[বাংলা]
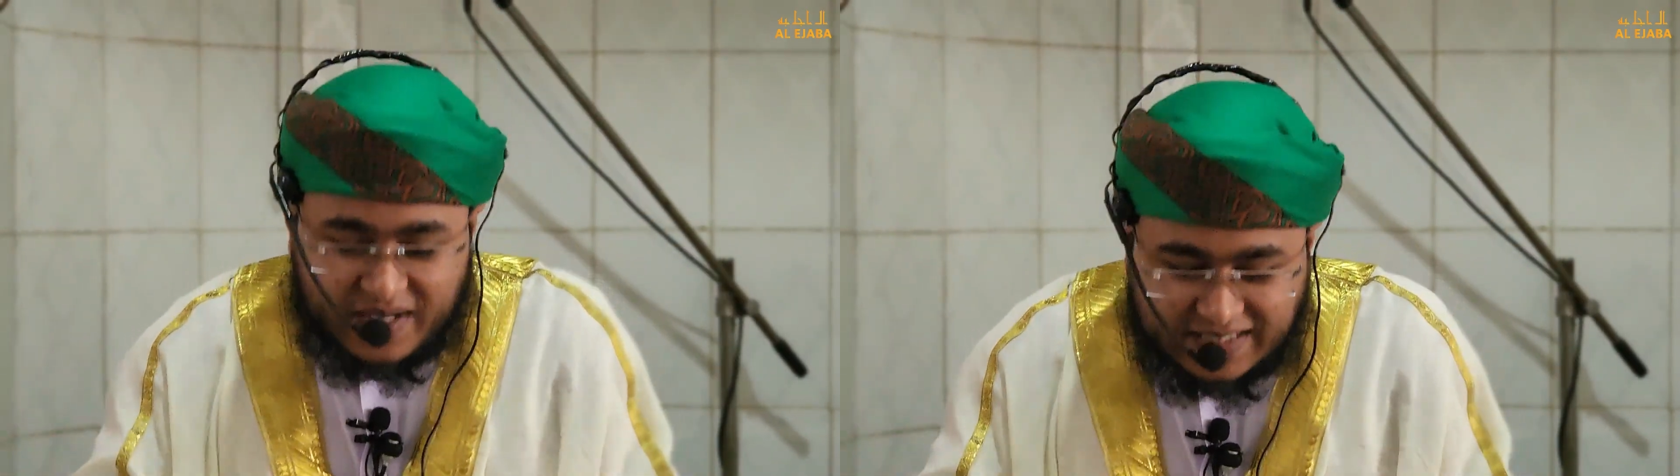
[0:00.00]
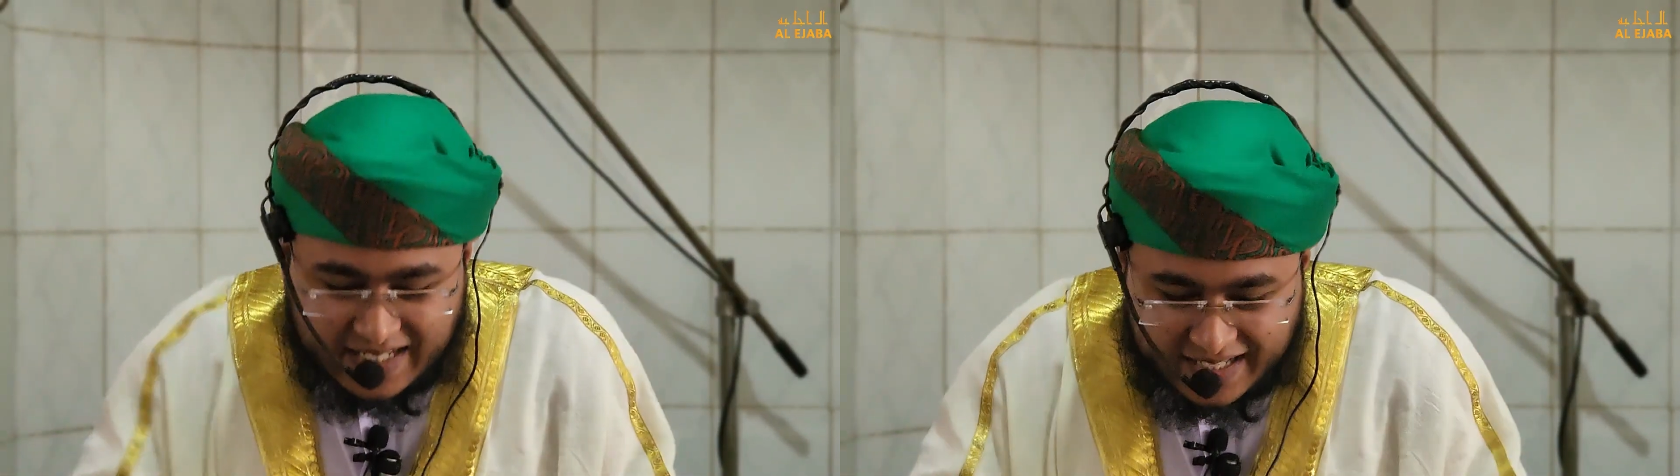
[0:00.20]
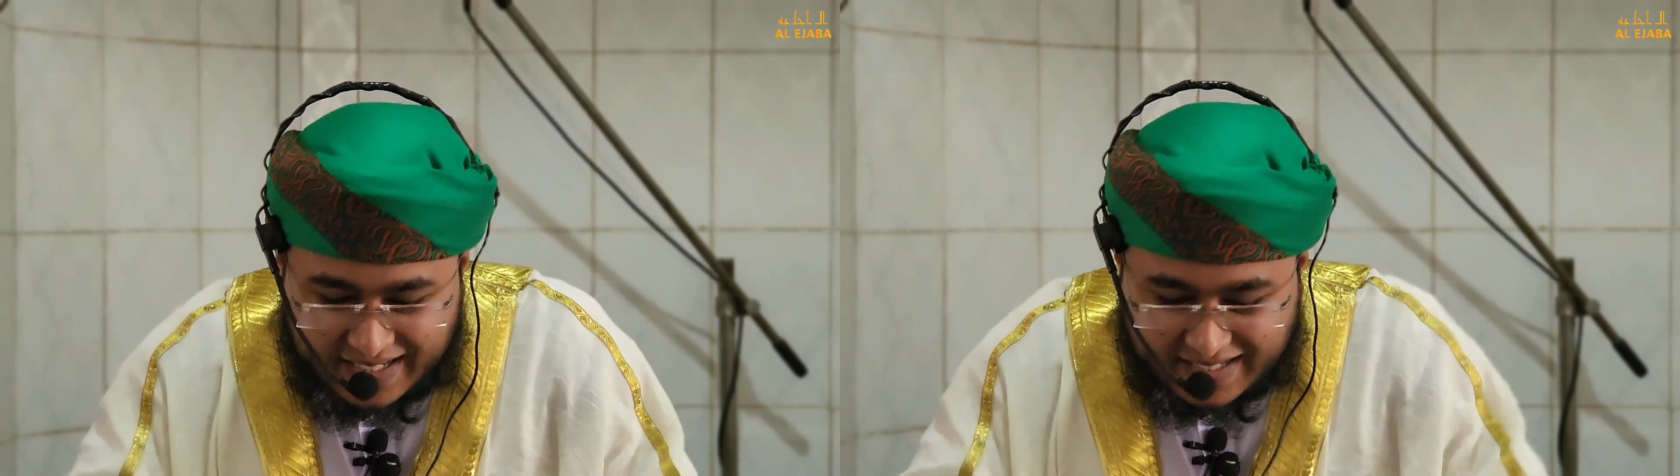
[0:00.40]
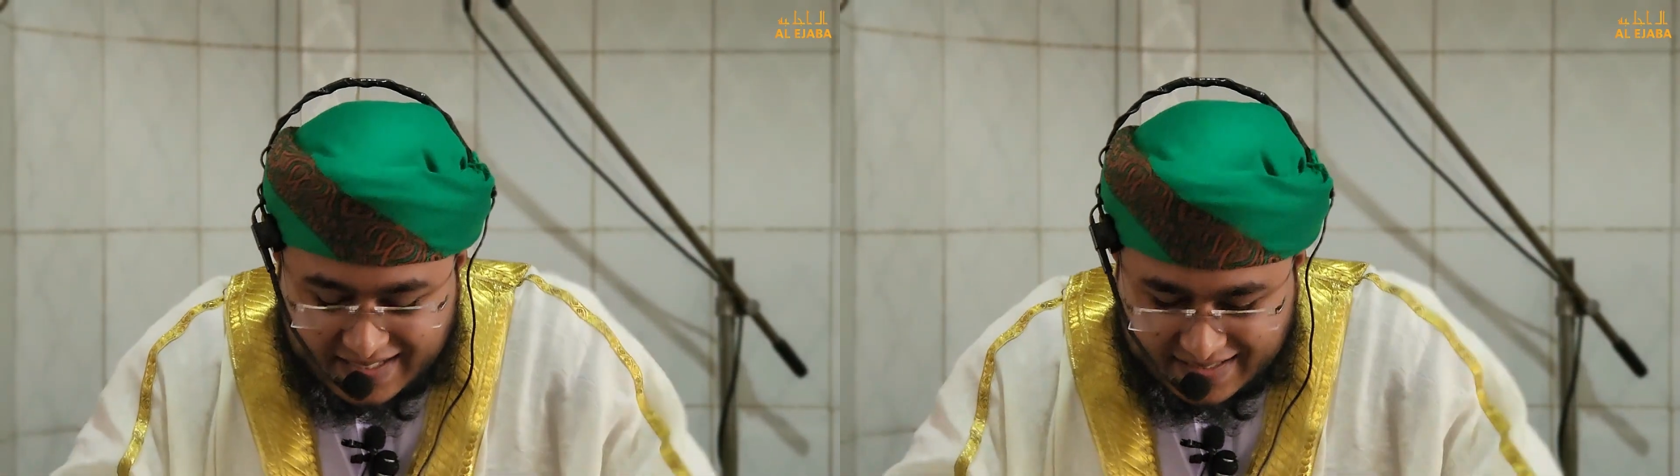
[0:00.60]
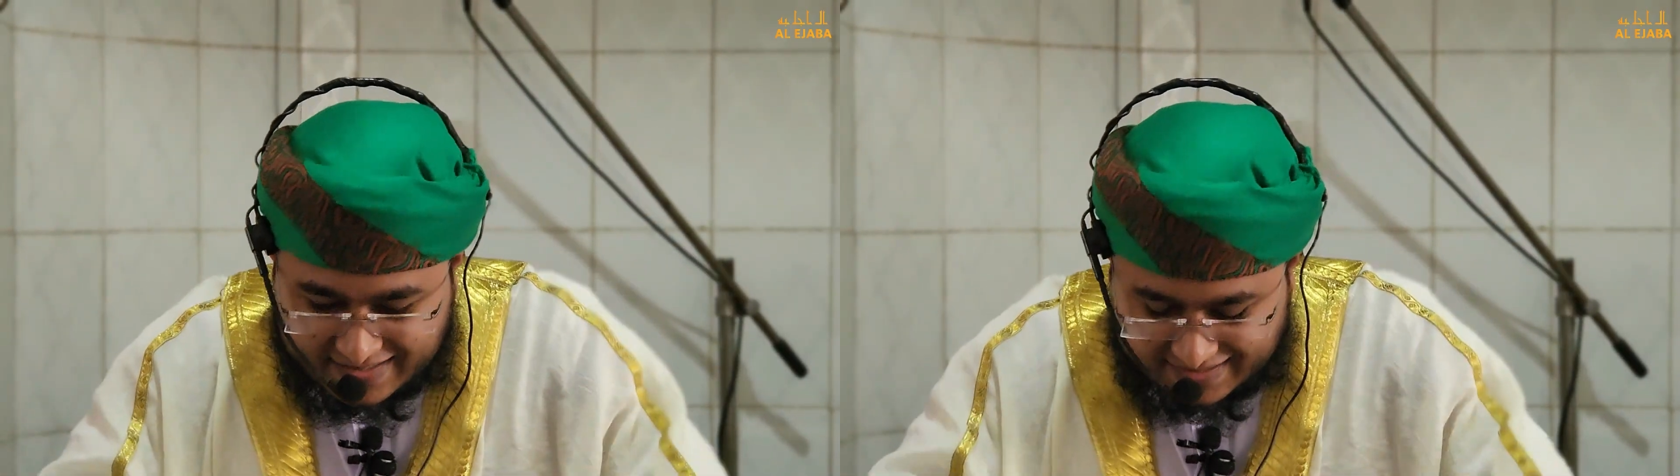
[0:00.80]
আমাদের
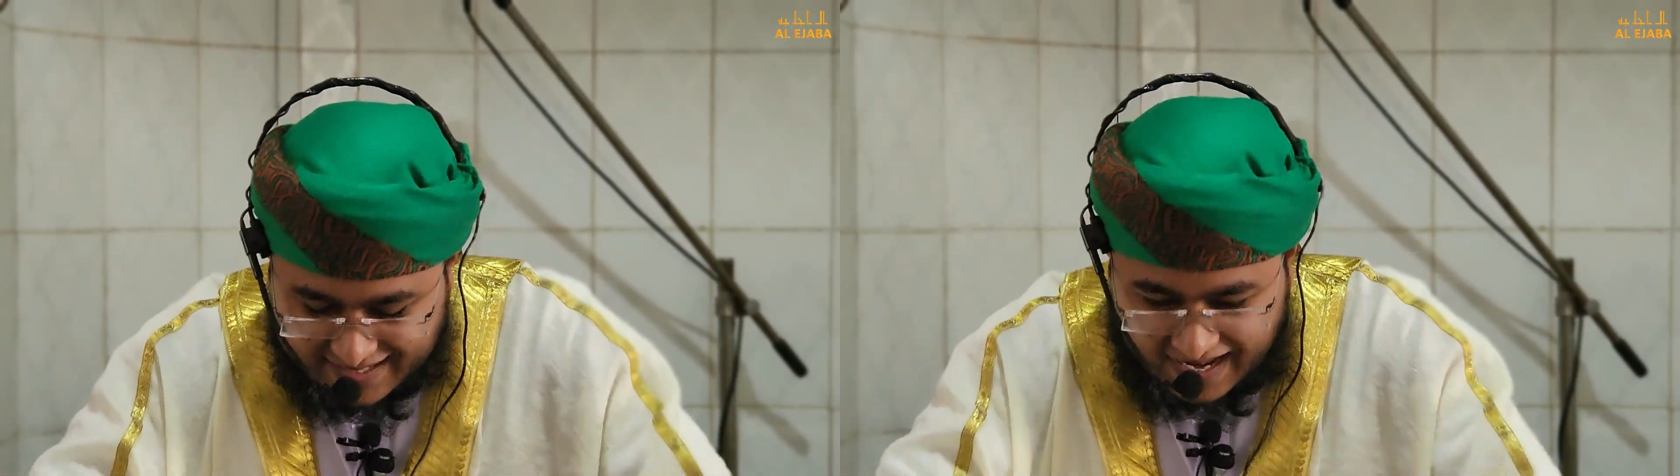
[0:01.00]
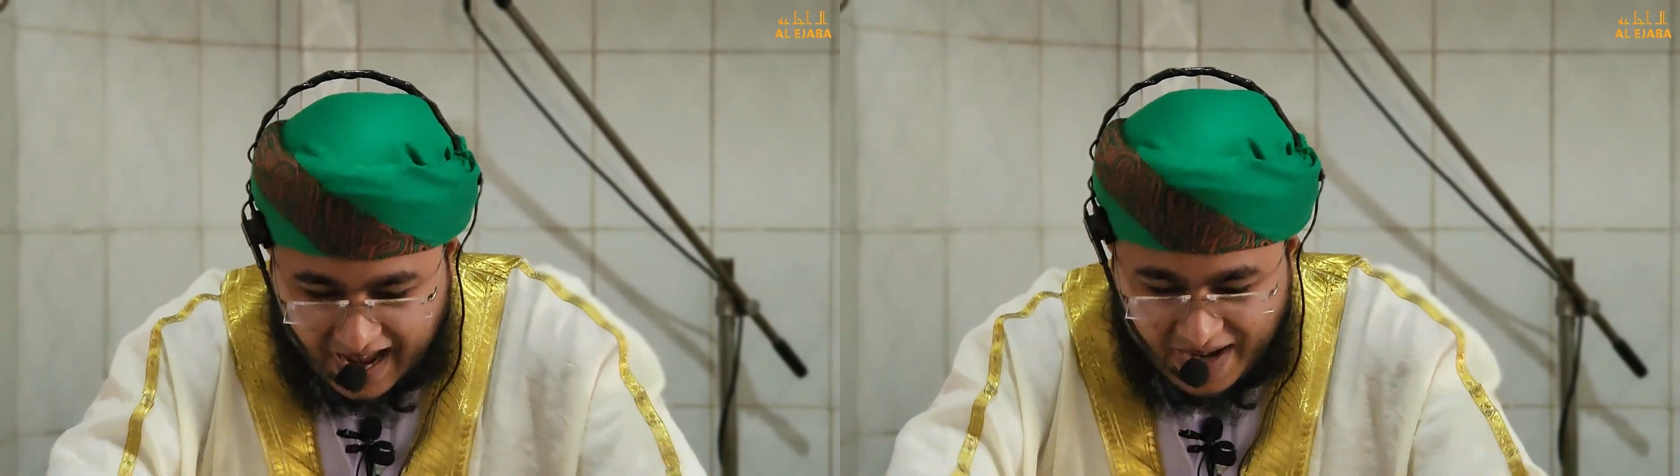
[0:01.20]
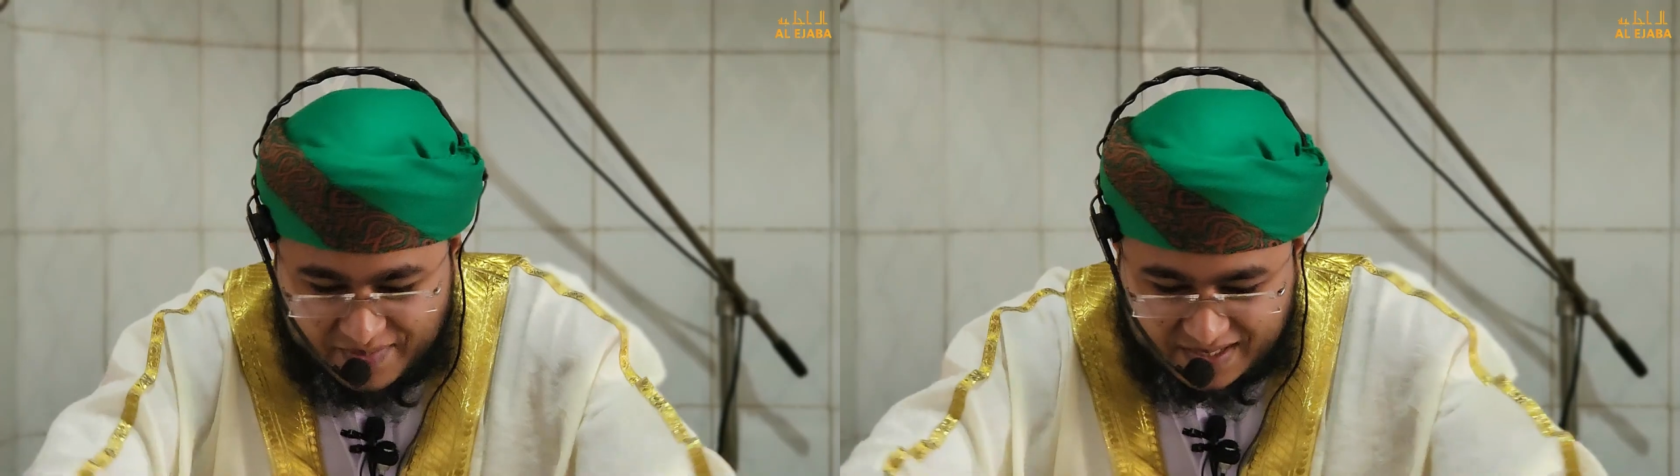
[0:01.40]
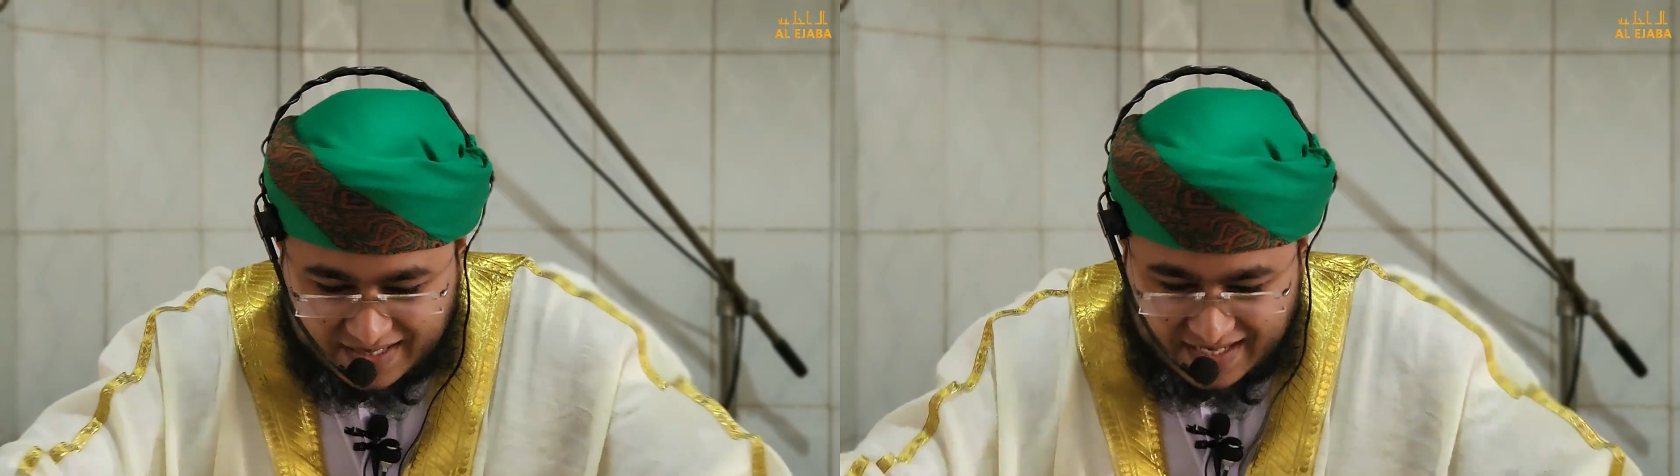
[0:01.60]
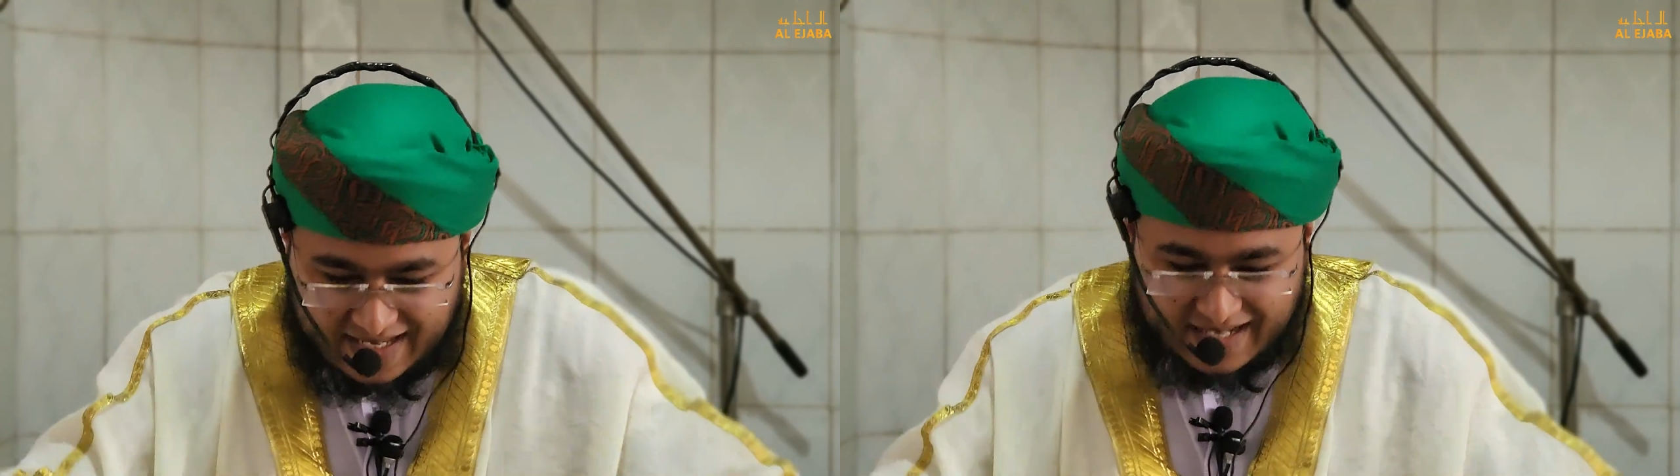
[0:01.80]

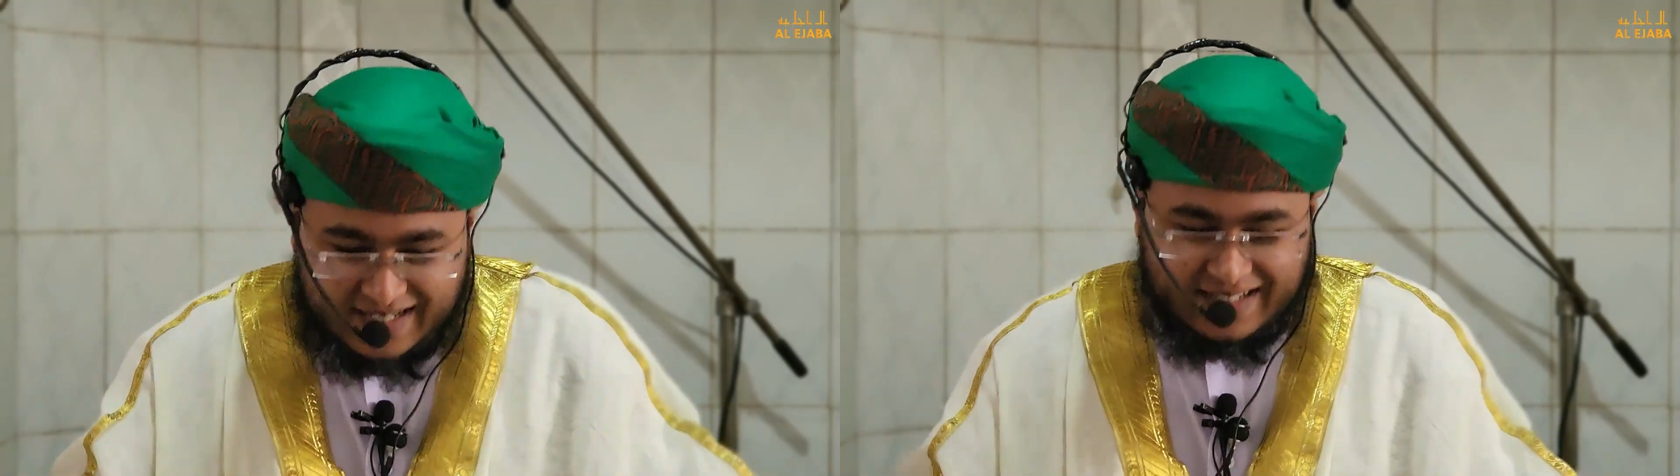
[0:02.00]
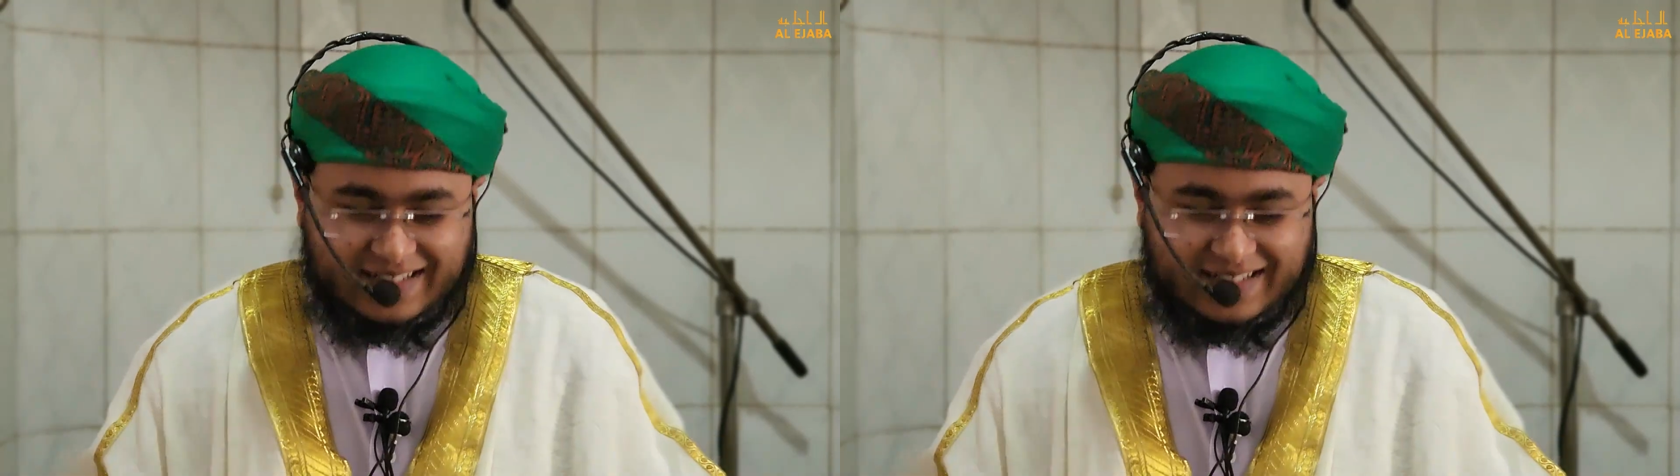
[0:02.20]
আমাদের